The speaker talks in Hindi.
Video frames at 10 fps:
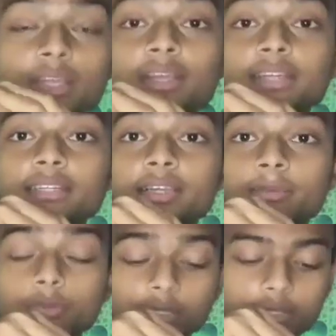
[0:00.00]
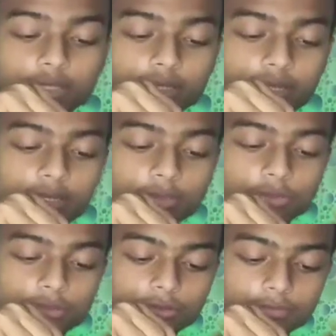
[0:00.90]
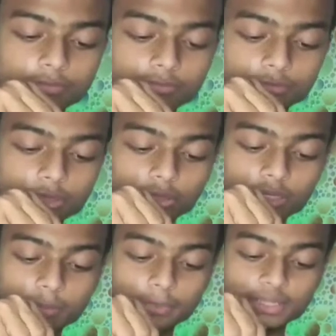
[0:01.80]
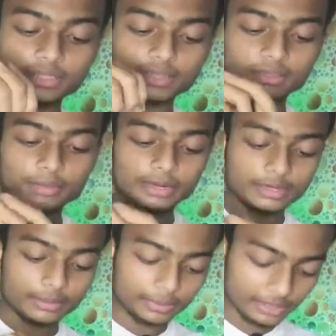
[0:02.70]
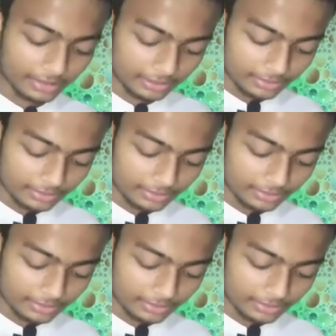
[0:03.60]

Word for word: कट करने में थोड़ा दिक्कत आ रही है दोस्तों तो थोड़ा प्रेशर सब काटना पड़ेगा